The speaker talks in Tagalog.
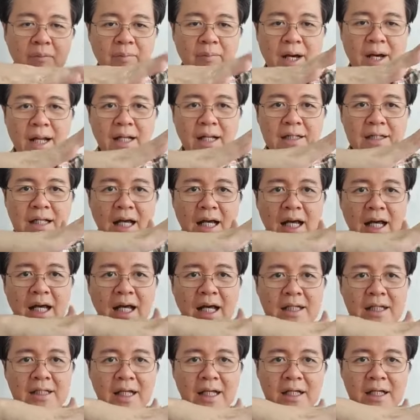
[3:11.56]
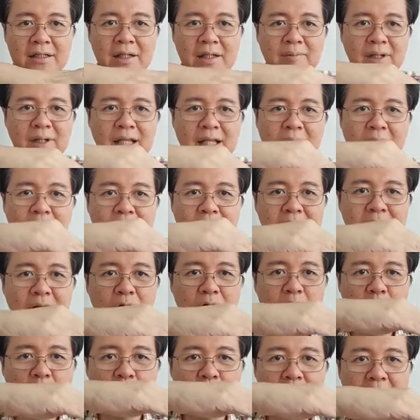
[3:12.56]
Parang nakaganyan. Di ba dapat
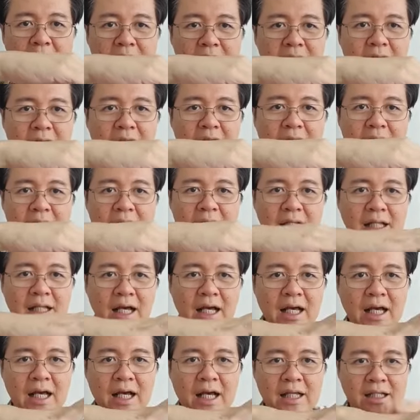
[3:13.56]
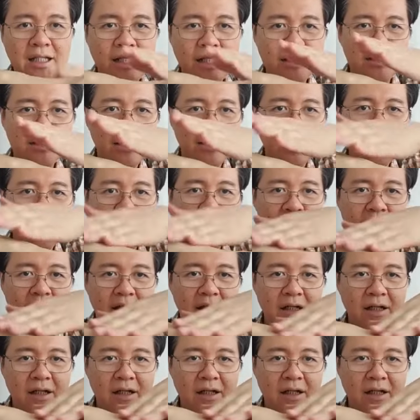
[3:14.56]
ang kuko natin ganyan? Nakaganyan siya.